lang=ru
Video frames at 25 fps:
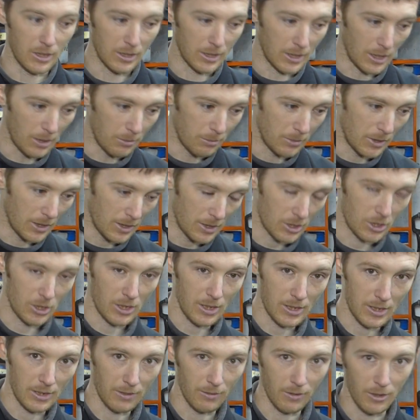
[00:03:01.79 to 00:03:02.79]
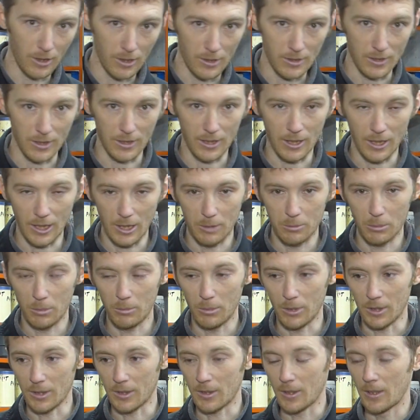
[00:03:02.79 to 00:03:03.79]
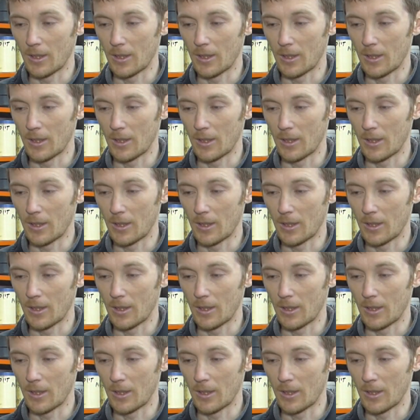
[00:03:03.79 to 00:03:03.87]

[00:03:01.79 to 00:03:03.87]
кем я сейчас являюсь на данный момент.